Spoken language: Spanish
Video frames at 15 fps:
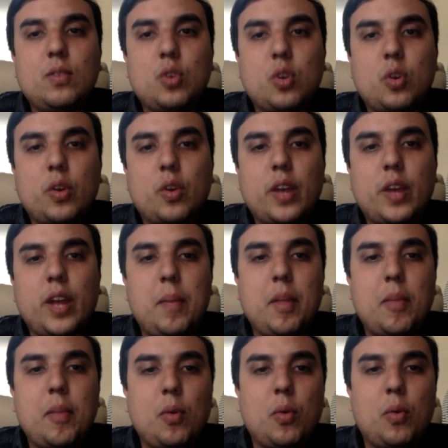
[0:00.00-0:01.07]
Yo creo que él
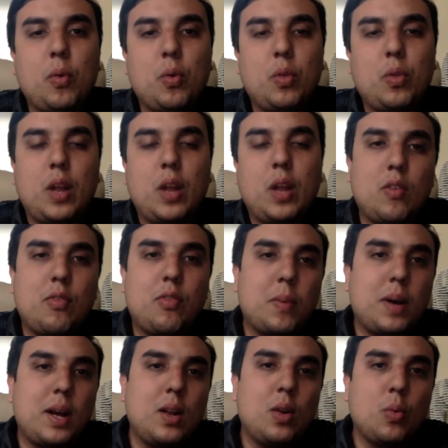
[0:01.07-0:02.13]
mismo de alguna
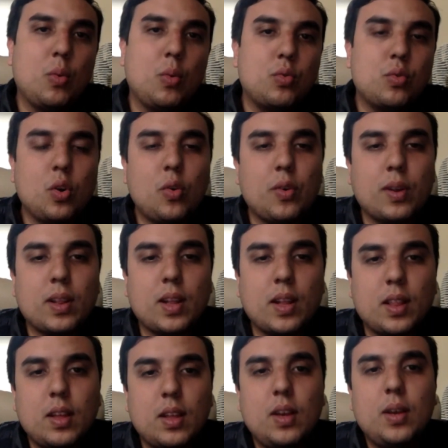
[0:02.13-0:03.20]
forma lo buscó,
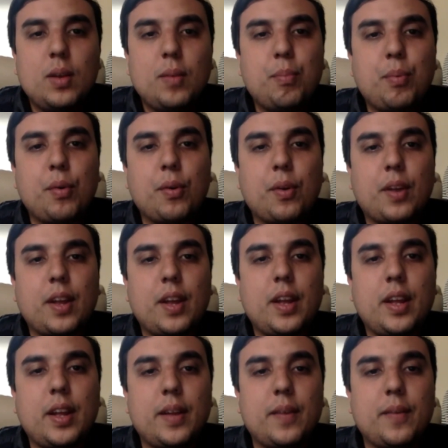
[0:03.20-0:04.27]
¿verdad?
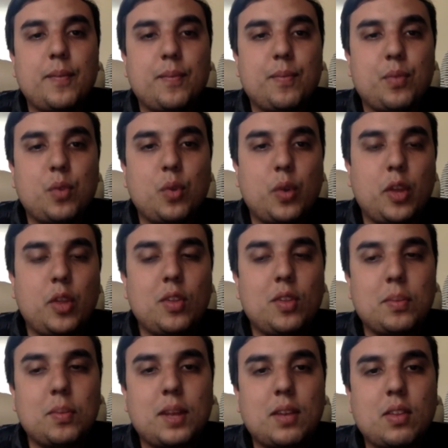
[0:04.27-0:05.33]
Porque no quiso
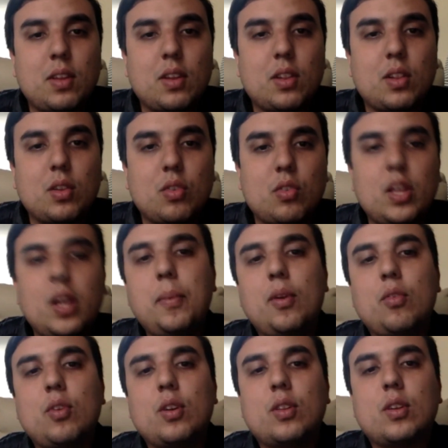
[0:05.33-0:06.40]
aceptar ciertos
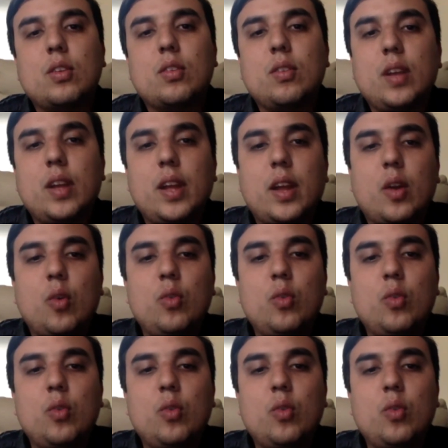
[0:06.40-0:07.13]
términos, ciertas eh,